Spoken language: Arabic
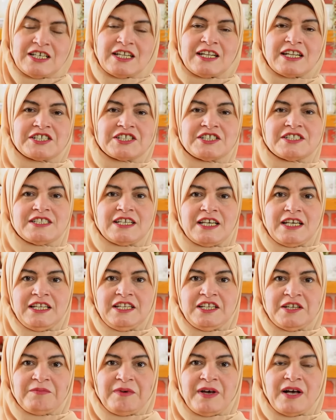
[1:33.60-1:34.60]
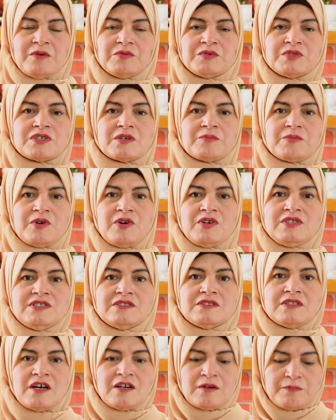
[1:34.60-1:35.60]
يلا شد حيلك بقى واضربها لي
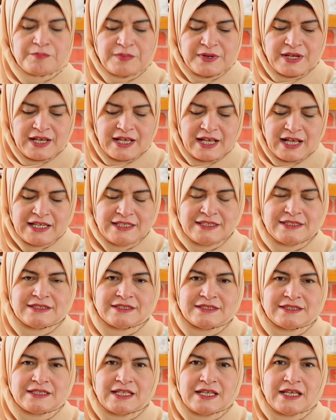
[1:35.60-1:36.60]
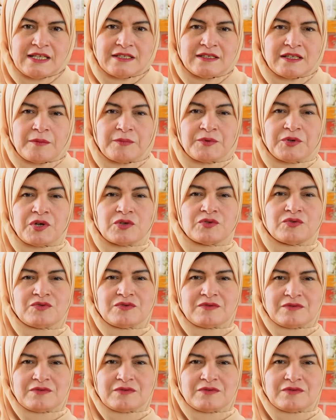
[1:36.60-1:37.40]
ضرب حتى تبيض